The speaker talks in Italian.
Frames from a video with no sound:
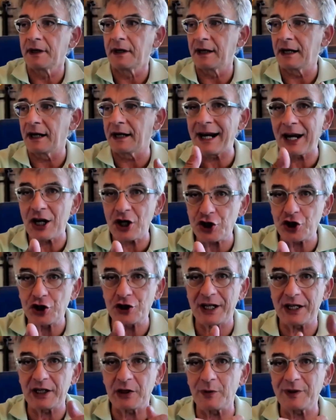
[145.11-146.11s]
la
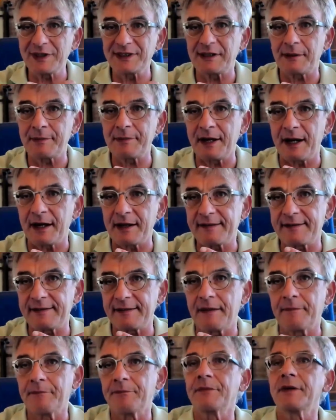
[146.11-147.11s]
nascita di questa piazza